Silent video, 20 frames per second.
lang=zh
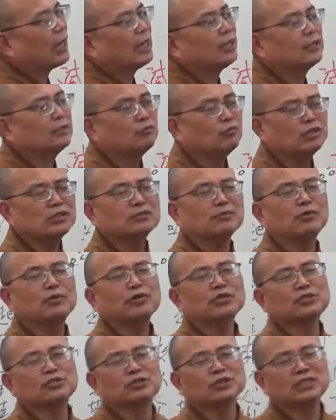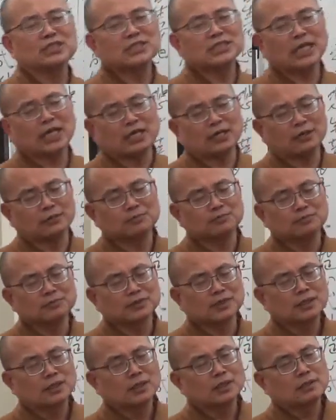来为什么会有这种思想呢？
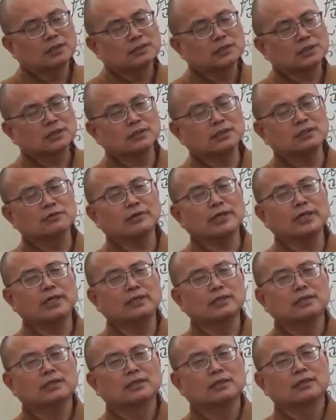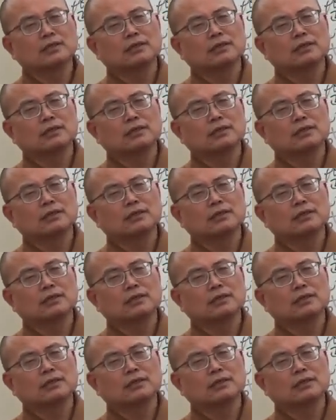是因为